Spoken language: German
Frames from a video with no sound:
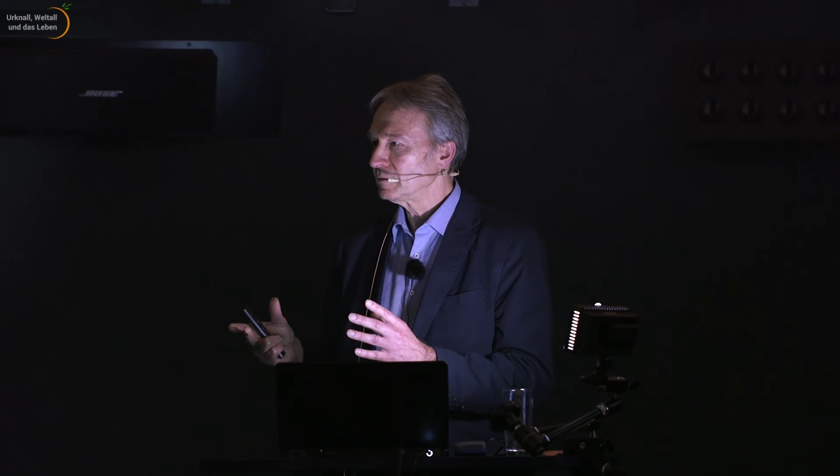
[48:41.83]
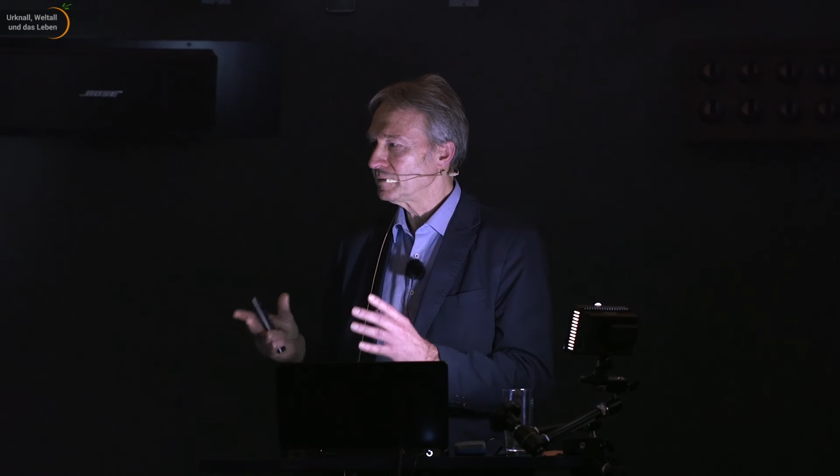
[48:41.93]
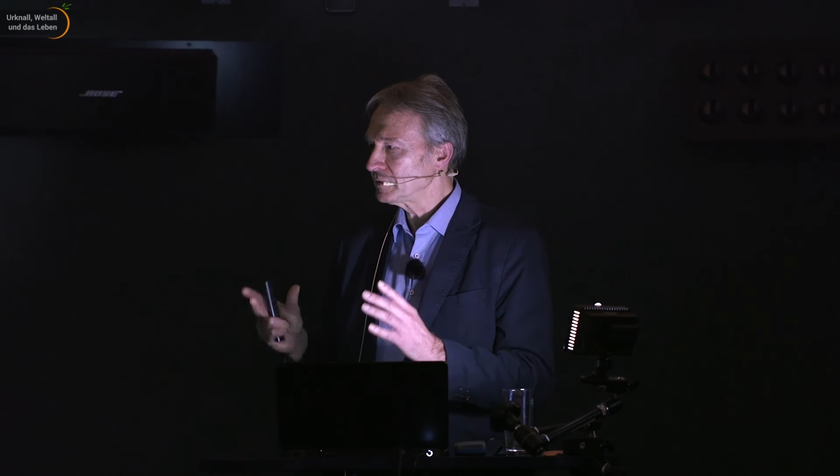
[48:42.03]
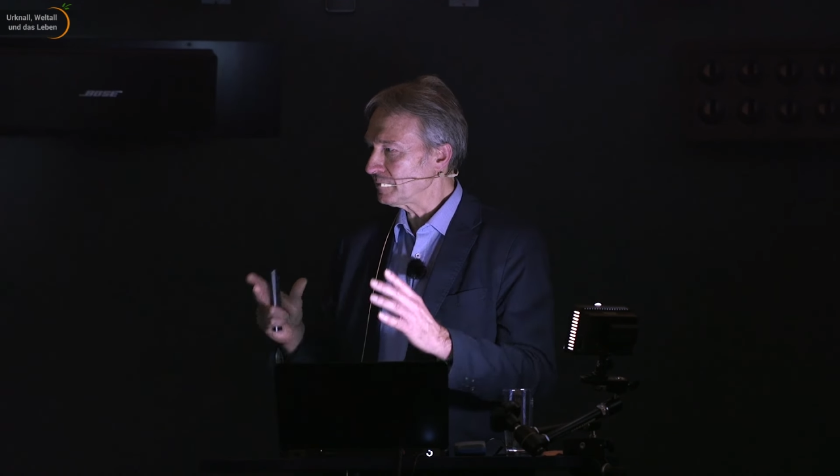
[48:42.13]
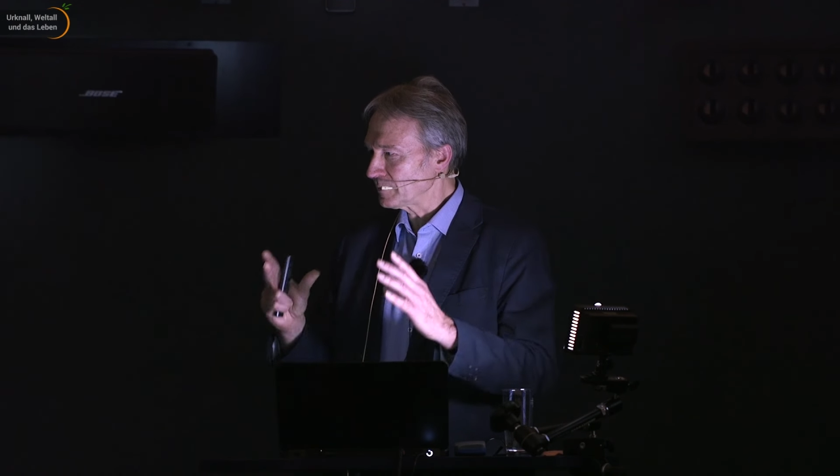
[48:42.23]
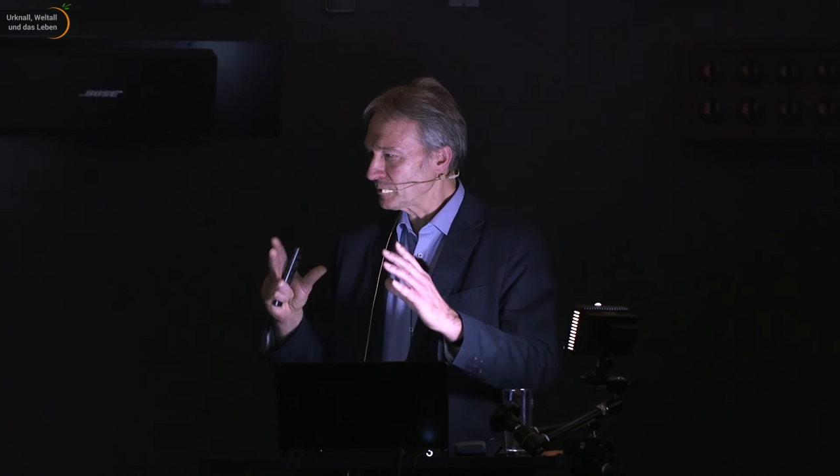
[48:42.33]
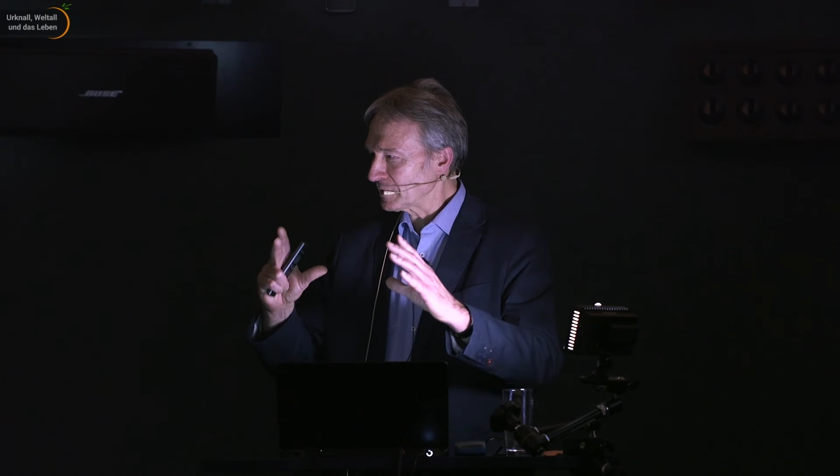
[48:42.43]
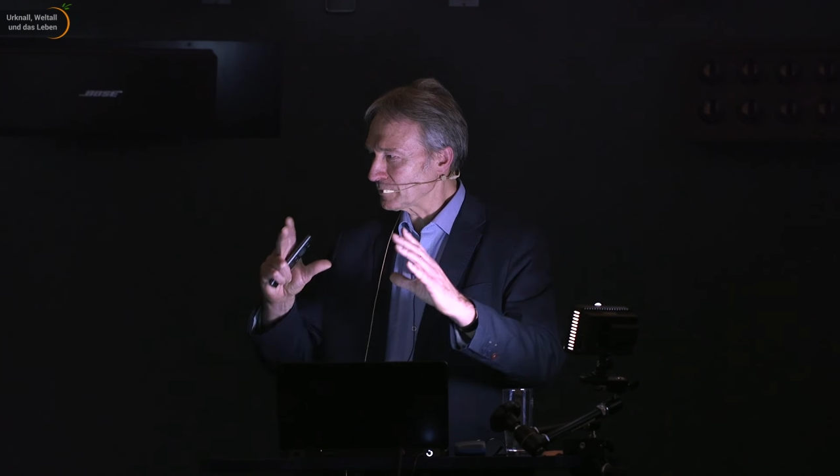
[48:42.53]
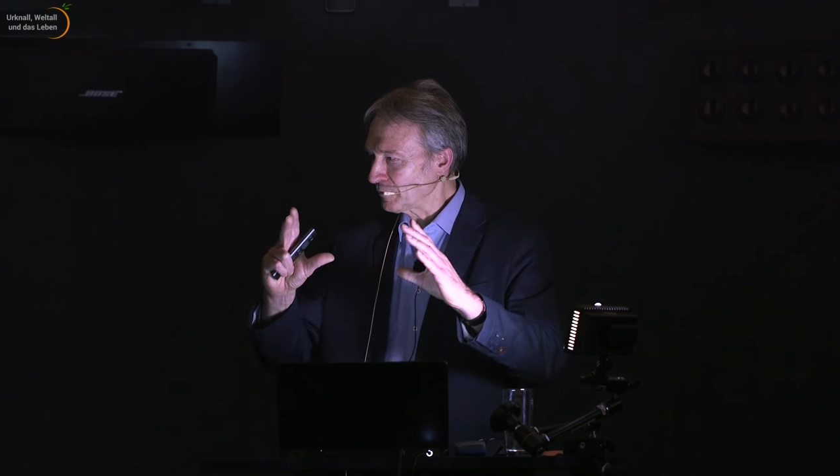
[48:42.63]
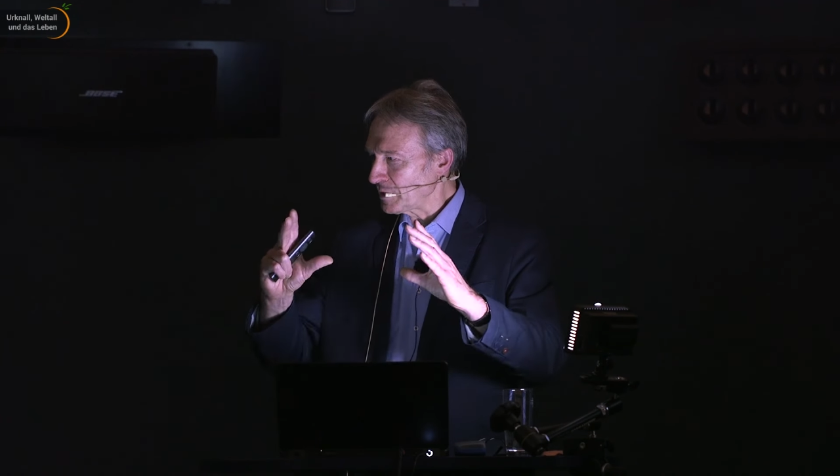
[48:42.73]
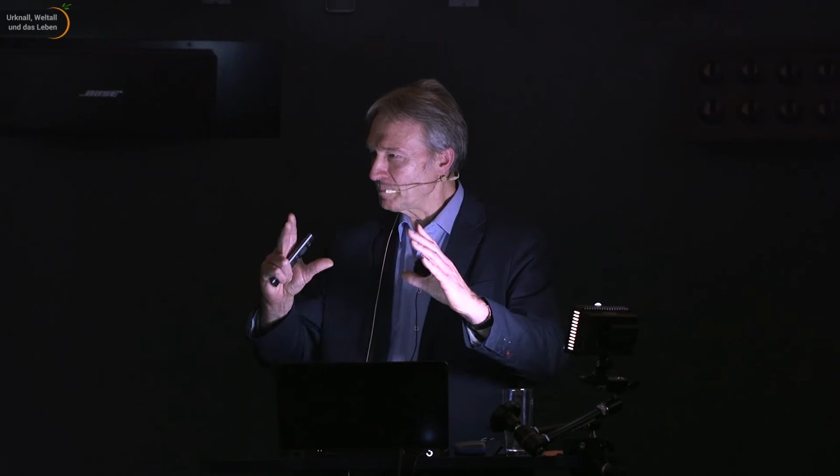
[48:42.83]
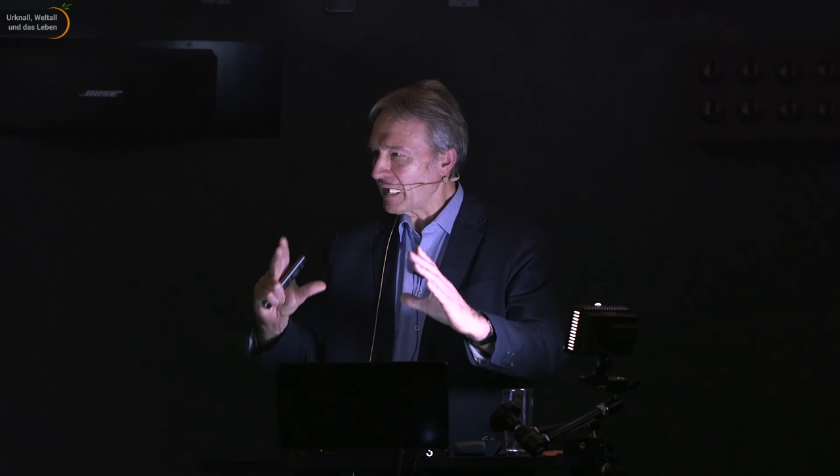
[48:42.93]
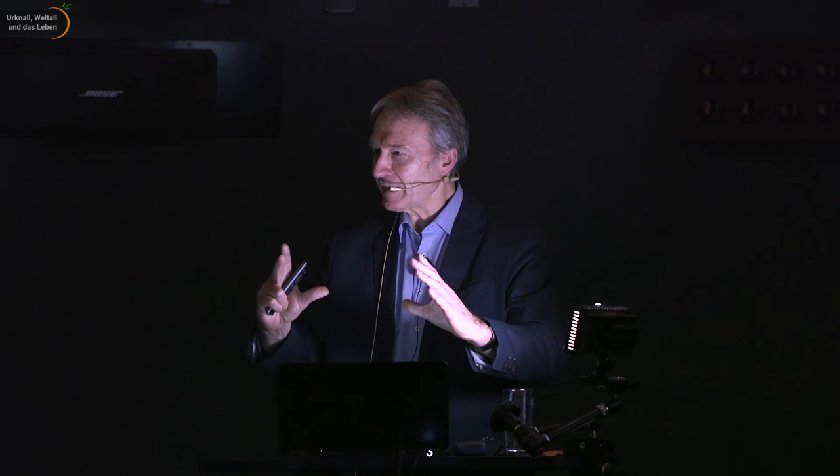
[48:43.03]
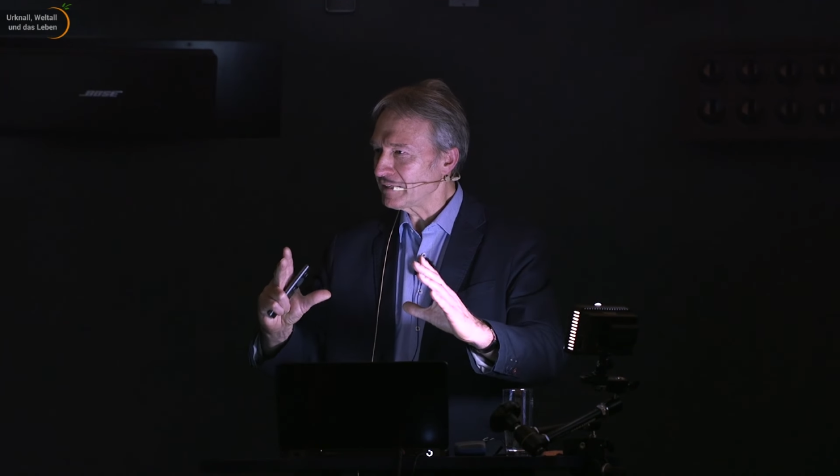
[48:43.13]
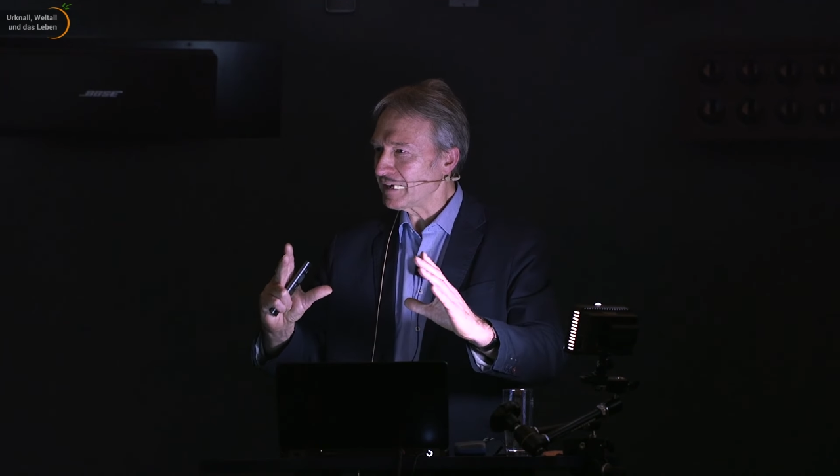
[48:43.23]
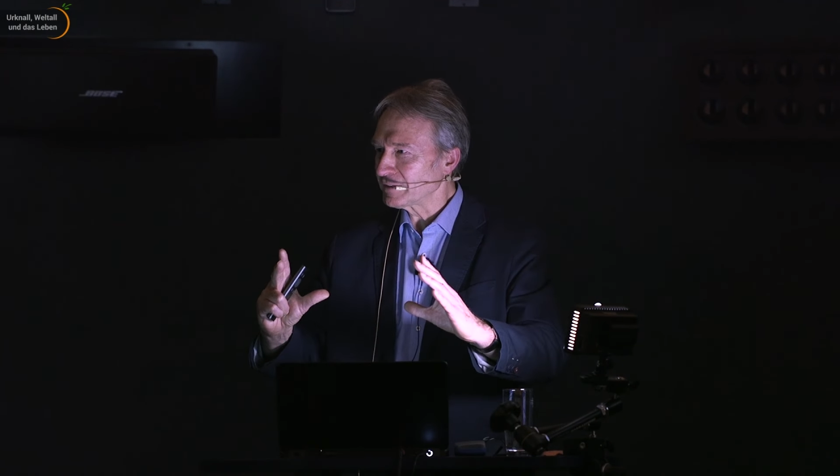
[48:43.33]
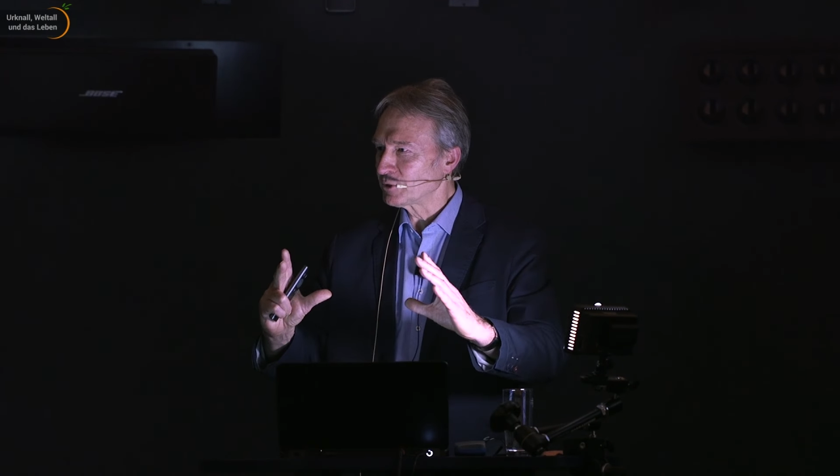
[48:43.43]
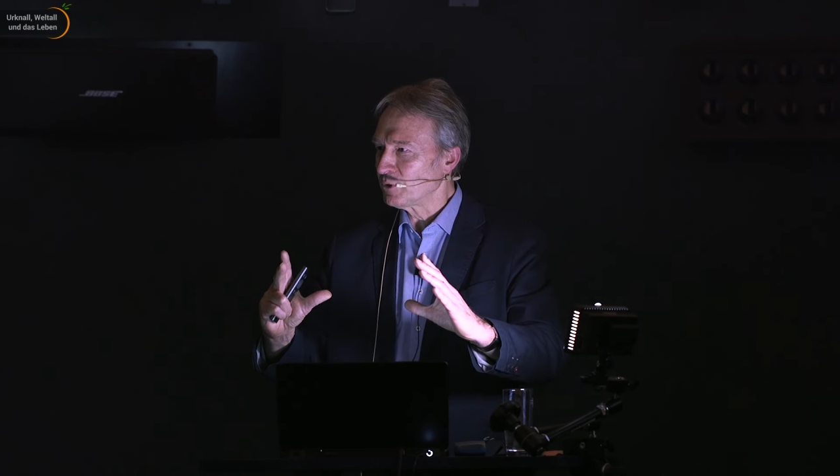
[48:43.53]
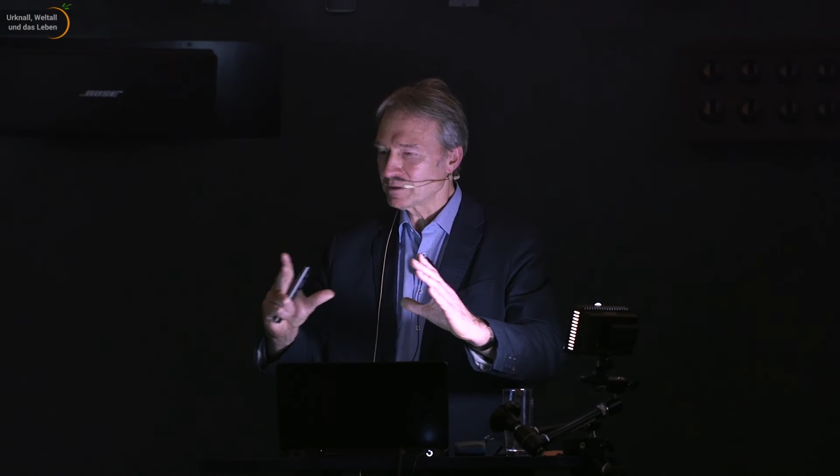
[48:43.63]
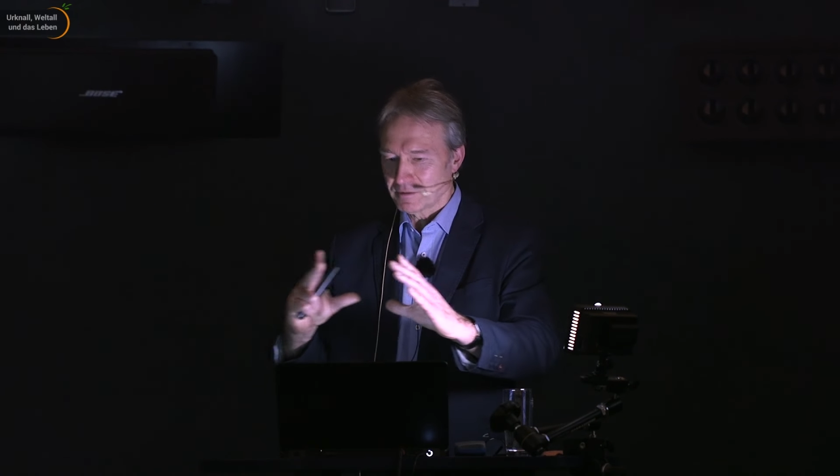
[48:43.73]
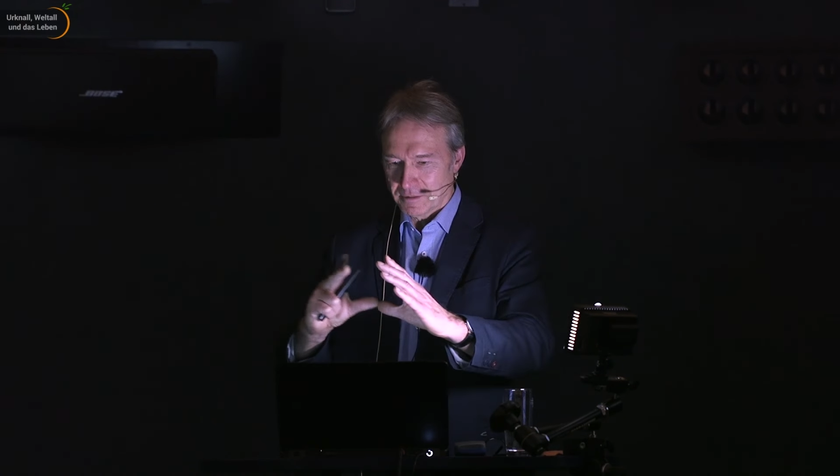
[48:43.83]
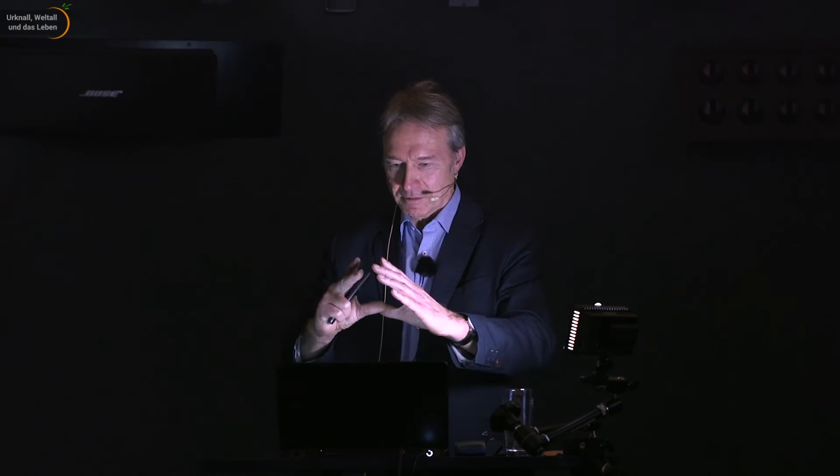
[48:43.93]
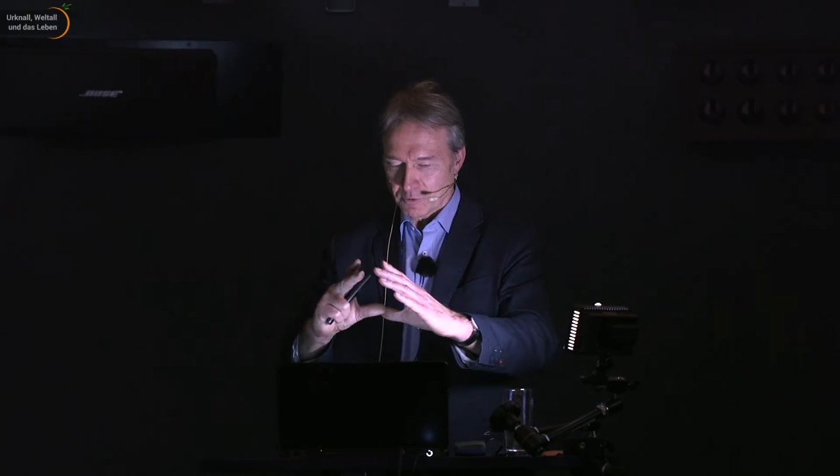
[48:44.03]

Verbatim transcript: Wissen Sie, sozusagen im Nachhinein geguckt,